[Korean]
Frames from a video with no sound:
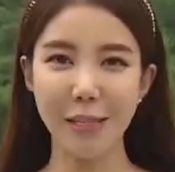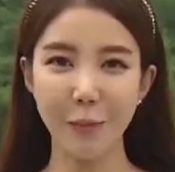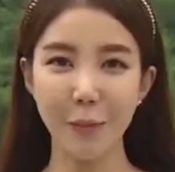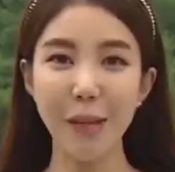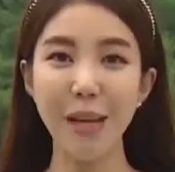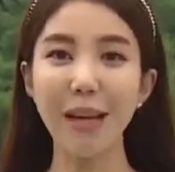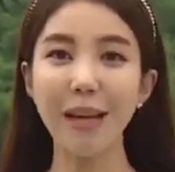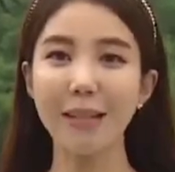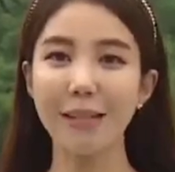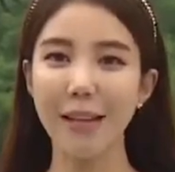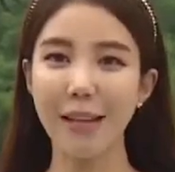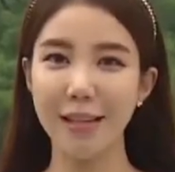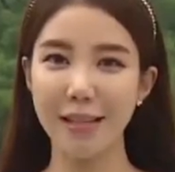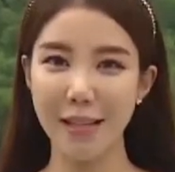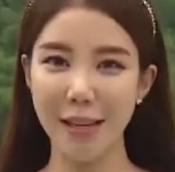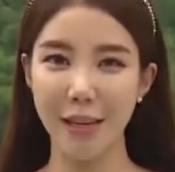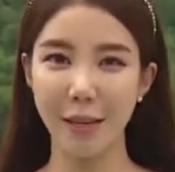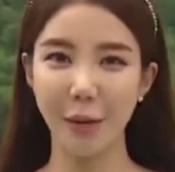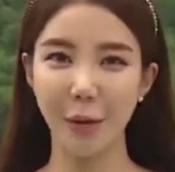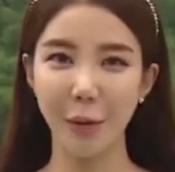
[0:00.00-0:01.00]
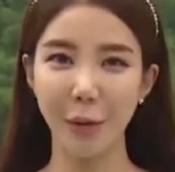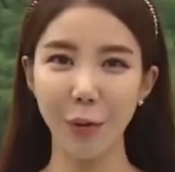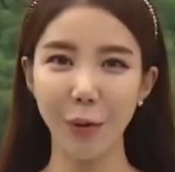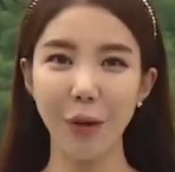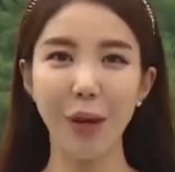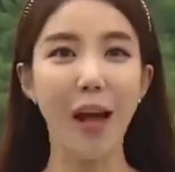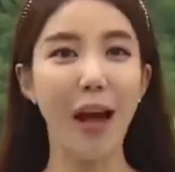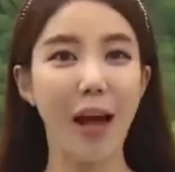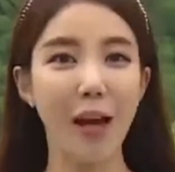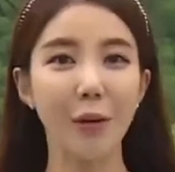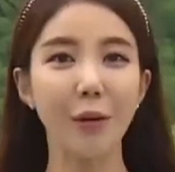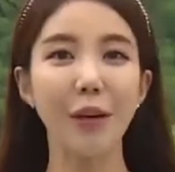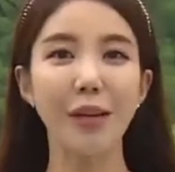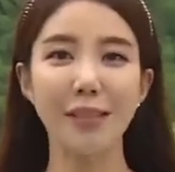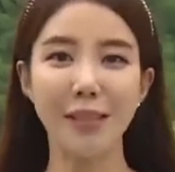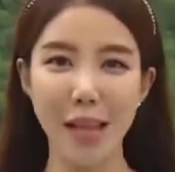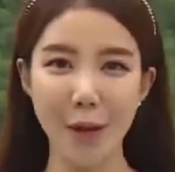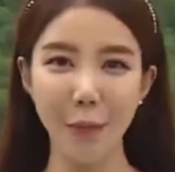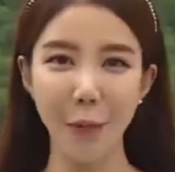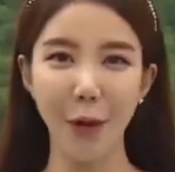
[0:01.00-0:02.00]
습기가 쌓이지 않도록 하루에
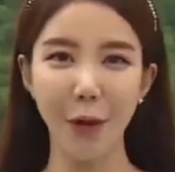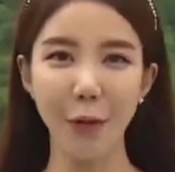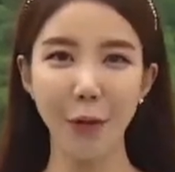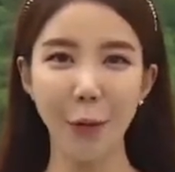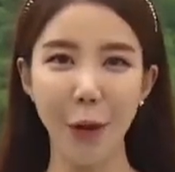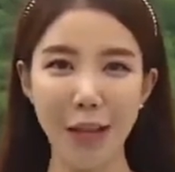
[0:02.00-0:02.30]
3번